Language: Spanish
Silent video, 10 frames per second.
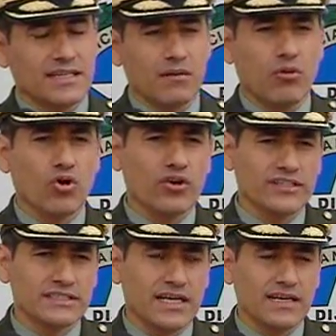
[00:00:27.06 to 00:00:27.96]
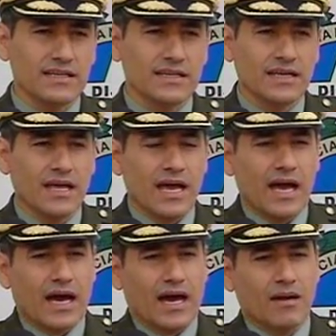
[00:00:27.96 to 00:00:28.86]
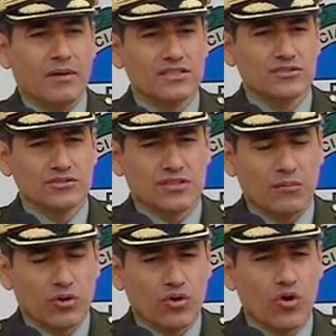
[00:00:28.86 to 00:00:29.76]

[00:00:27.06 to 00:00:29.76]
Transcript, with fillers: del bloque oriental al mando del Mono